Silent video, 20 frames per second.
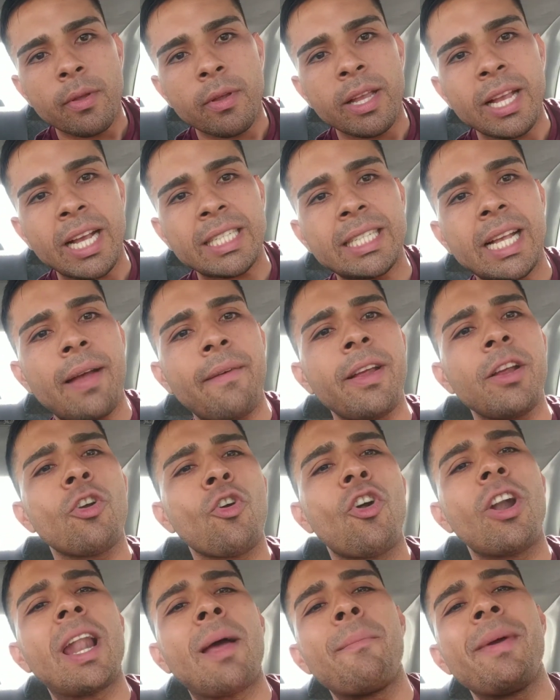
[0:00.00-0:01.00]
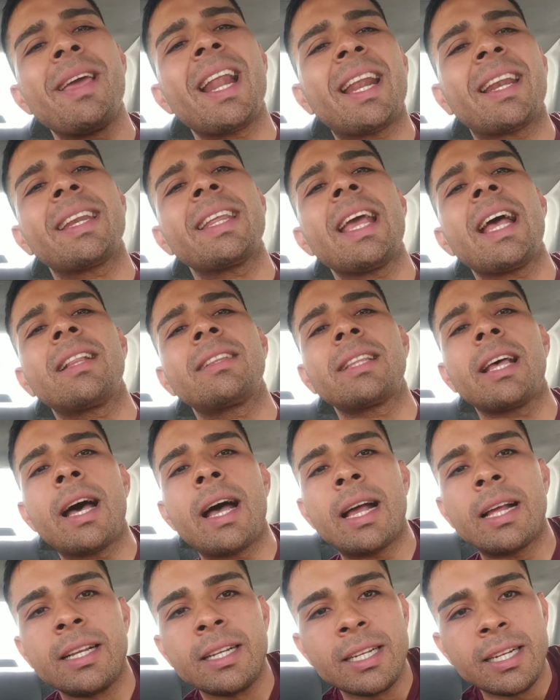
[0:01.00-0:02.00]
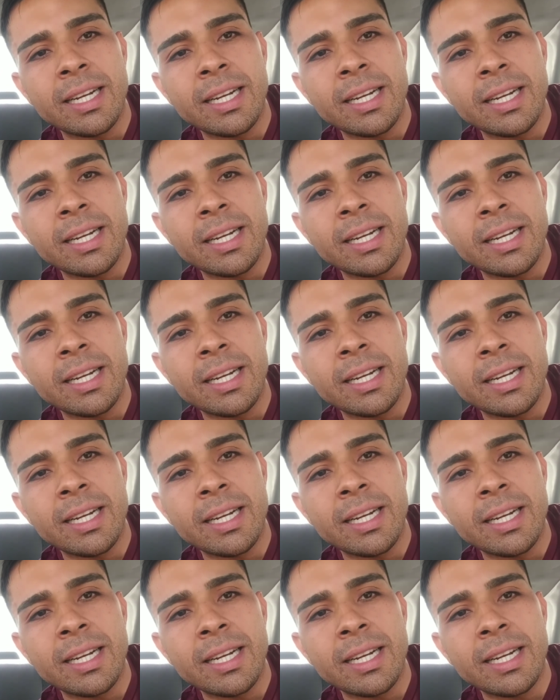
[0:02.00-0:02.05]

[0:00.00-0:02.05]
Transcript: ya saben, con la mera riata,